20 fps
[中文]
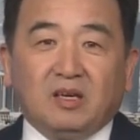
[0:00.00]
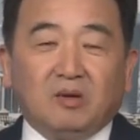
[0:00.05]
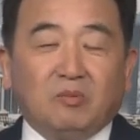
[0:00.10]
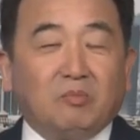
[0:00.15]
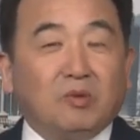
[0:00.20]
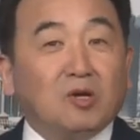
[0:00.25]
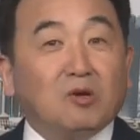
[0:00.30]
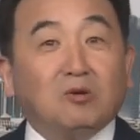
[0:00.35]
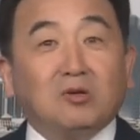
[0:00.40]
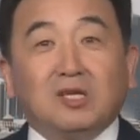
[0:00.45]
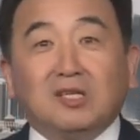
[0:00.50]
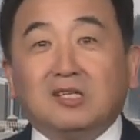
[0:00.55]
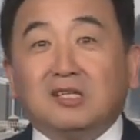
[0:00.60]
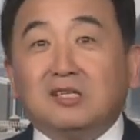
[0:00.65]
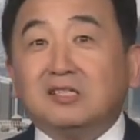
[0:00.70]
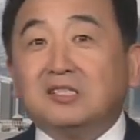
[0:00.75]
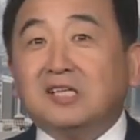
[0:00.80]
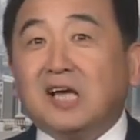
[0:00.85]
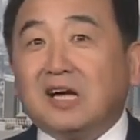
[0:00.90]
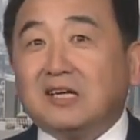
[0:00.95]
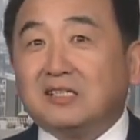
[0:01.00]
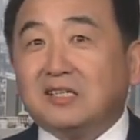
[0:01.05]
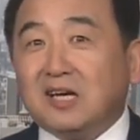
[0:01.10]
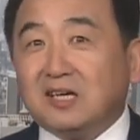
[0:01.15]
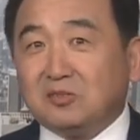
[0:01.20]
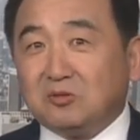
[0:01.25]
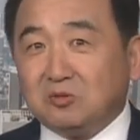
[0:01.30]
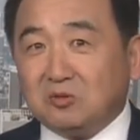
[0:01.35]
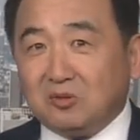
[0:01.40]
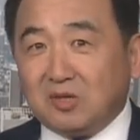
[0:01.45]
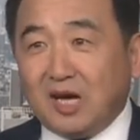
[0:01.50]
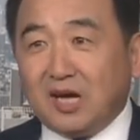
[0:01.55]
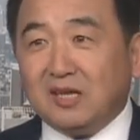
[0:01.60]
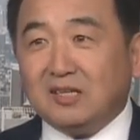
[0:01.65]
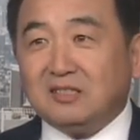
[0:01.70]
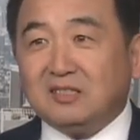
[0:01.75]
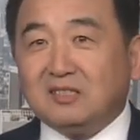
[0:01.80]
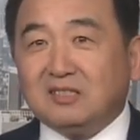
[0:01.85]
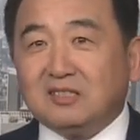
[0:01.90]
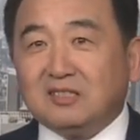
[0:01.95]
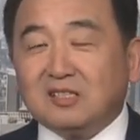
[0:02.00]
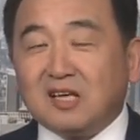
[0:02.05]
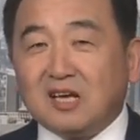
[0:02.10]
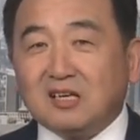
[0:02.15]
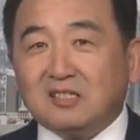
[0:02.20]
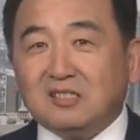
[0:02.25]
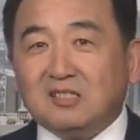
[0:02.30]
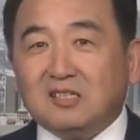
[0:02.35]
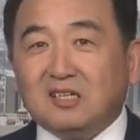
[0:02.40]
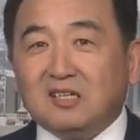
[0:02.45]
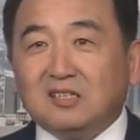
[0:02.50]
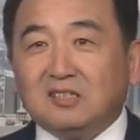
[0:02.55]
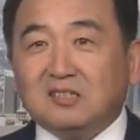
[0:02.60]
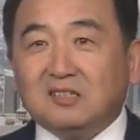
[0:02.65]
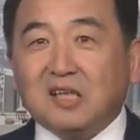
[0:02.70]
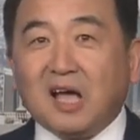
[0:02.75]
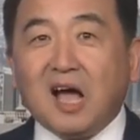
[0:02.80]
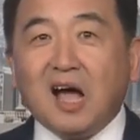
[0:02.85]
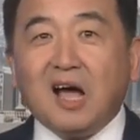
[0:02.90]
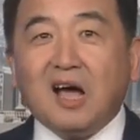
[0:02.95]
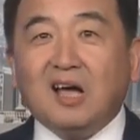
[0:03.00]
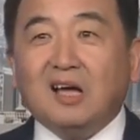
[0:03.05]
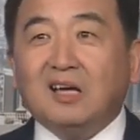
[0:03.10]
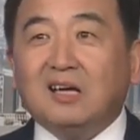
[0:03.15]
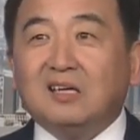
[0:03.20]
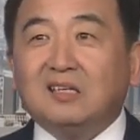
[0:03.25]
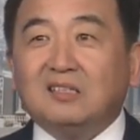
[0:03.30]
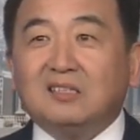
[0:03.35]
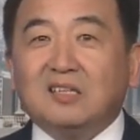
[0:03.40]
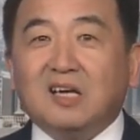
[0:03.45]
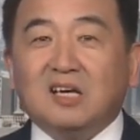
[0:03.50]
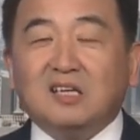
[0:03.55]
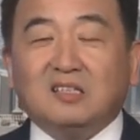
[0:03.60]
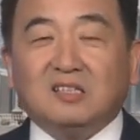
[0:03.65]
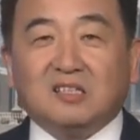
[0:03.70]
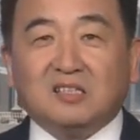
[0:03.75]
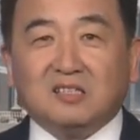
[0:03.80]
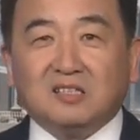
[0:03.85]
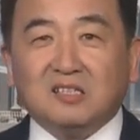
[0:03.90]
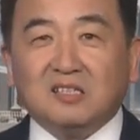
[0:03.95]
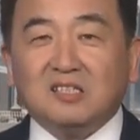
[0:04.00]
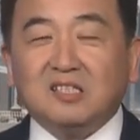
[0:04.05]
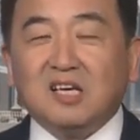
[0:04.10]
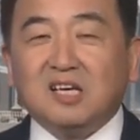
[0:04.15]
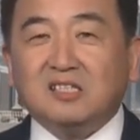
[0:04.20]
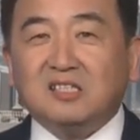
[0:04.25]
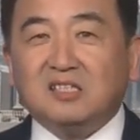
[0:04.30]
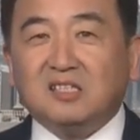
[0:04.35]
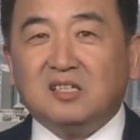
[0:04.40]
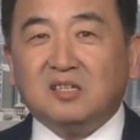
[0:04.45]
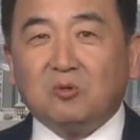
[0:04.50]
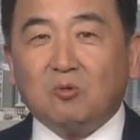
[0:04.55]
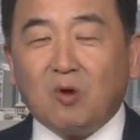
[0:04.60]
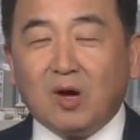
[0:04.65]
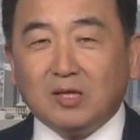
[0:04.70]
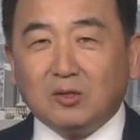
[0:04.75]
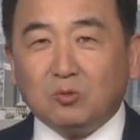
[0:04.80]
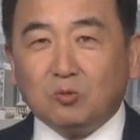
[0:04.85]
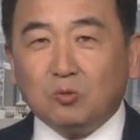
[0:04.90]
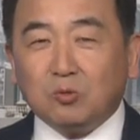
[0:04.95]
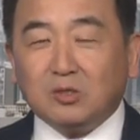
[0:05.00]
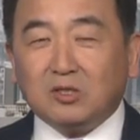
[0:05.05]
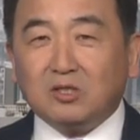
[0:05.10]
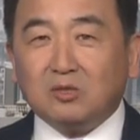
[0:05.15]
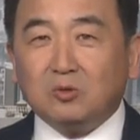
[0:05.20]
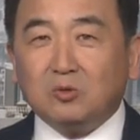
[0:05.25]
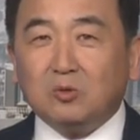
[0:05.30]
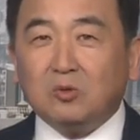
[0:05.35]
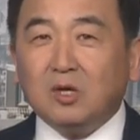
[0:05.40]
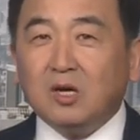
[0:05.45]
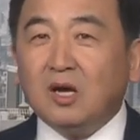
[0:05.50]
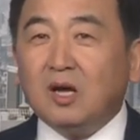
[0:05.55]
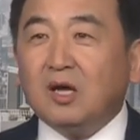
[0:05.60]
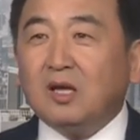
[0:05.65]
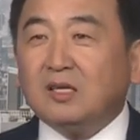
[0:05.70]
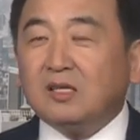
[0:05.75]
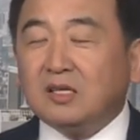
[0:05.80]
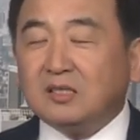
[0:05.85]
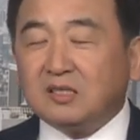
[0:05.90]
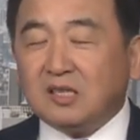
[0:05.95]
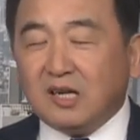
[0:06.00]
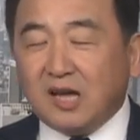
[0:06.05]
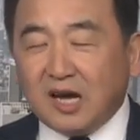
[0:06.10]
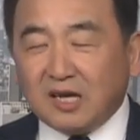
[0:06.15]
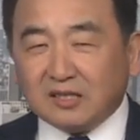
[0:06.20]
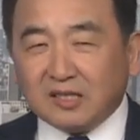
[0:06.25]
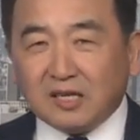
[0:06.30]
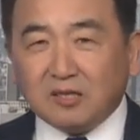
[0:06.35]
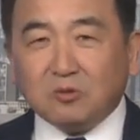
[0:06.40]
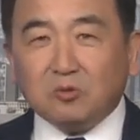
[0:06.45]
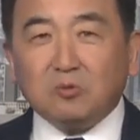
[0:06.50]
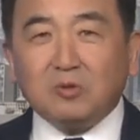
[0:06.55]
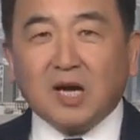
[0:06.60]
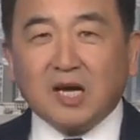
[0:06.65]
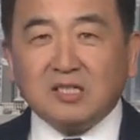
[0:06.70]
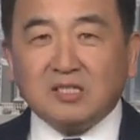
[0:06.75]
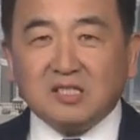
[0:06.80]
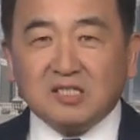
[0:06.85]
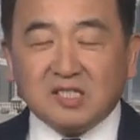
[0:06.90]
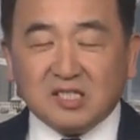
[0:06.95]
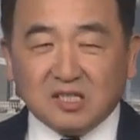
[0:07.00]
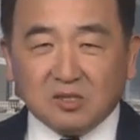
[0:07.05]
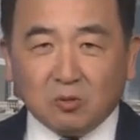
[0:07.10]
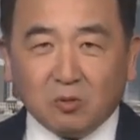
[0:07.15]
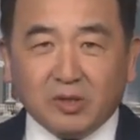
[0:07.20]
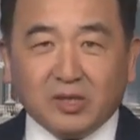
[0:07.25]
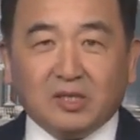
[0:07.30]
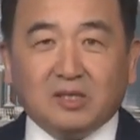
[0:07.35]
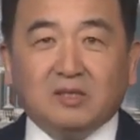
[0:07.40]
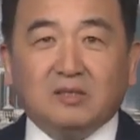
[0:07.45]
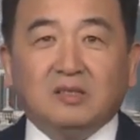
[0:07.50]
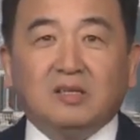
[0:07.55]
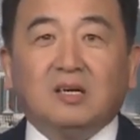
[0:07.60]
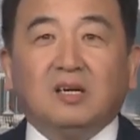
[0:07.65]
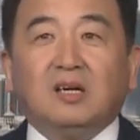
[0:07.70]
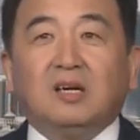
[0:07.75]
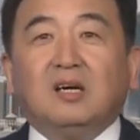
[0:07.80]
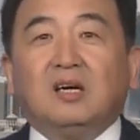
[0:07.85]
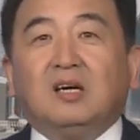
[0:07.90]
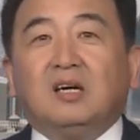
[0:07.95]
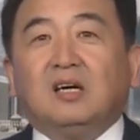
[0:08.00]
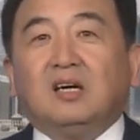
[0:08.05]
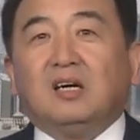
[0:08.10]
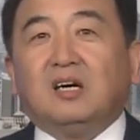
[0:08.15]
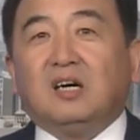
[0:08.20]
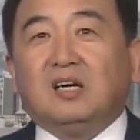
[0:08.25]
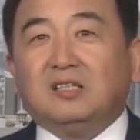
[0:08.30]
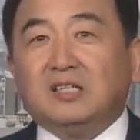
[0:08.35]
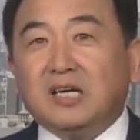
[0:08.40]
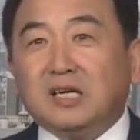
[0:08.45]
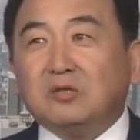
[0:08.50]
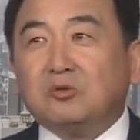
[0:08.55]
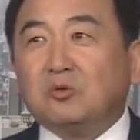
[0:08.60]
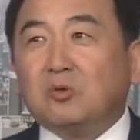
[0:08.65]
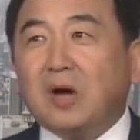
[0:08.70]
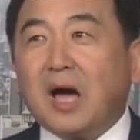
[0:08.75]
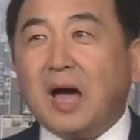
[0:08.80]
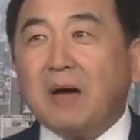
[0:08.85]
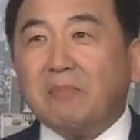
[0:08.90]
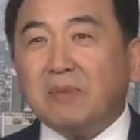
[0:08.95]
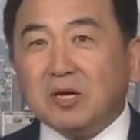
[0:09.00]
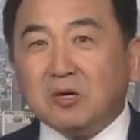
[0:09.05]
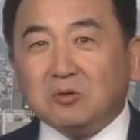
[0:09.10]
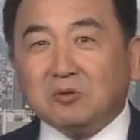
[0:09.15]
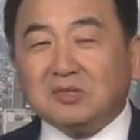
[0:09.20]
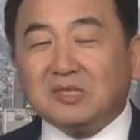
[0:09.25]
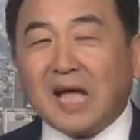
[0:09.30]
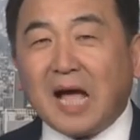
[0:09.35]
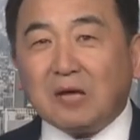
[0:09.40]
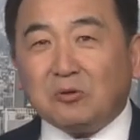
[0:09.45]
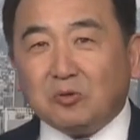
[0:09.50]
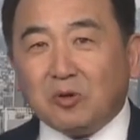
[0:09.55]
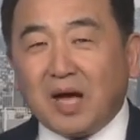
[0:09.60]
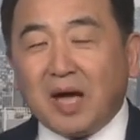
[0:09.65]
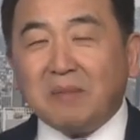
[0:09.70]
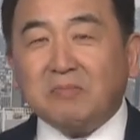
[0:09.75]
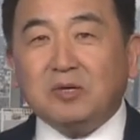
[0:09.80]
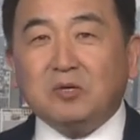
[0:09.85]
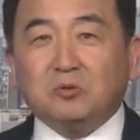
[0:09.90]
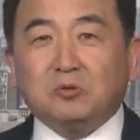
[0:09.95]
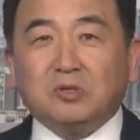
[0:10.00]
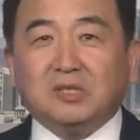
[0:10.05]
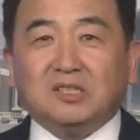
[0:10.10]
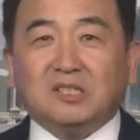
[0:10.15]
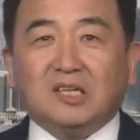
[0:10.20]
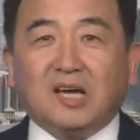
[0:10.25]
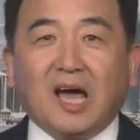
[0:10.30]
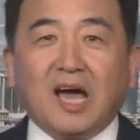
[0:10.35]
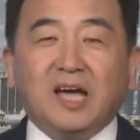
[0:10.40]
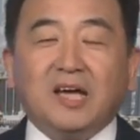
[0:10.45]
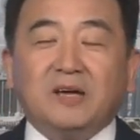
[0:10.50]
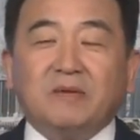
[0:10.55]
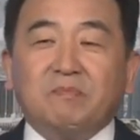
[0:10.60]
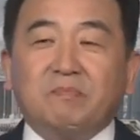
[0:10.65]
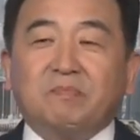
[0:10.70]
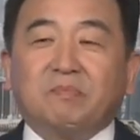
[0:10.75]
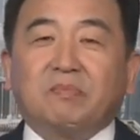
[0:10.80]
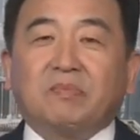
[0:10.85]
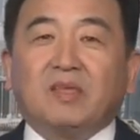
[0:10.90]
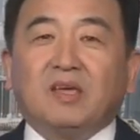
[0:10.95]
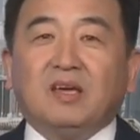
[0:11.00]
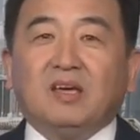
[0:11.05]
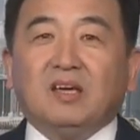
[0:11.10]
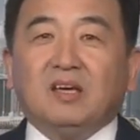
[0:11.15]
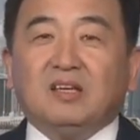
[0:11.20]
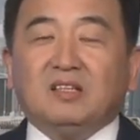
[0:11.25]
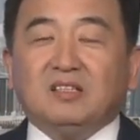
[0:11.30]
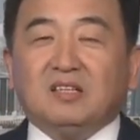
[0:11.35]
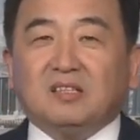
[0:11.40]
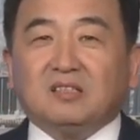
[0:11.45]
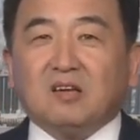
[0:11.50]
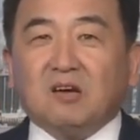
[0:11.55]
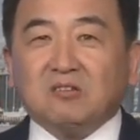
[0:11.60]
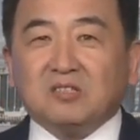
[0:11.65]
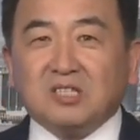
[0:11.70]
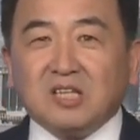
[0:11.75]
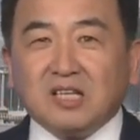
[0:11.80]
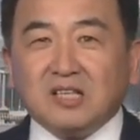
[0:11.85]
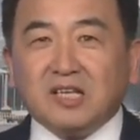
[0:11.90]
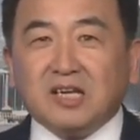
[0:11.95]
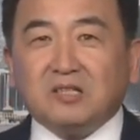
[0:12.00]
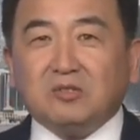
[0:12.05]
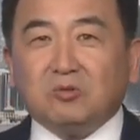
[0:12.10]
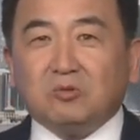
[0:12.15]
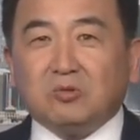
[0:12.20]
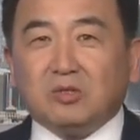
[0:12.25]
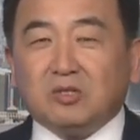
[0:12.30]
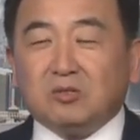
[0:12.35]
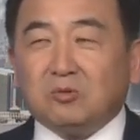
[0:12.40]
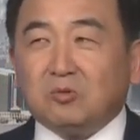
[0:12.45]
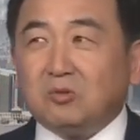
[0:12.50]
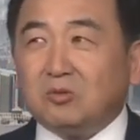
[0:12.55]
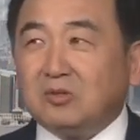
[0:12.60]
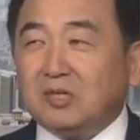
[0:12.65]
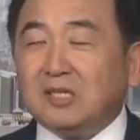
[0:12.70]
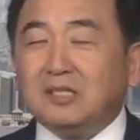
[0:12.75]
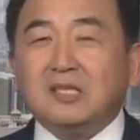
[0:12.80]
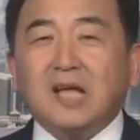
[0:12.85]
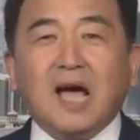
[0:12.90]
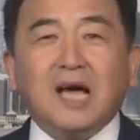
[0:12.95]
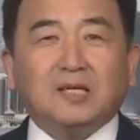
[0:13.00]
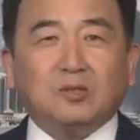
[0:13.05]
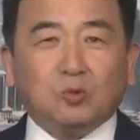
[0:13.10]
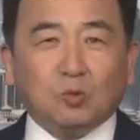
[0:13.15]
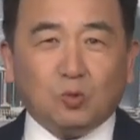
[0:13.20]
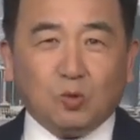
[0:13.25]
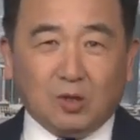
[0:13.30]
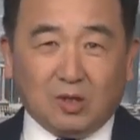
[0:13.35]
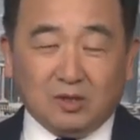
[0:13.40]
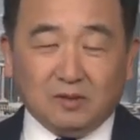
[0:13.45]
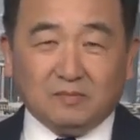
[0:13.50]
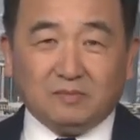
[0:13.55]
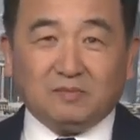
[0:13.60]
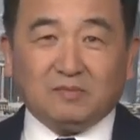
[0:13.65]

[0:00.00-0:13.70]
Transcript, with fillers: 没有人能想象出来。但是呢，它在整个现实的环过程中，它是两点钟开始集会的，呃，那个时候还没有大雨，还没有起来，等到三点钟的时候，人太多了。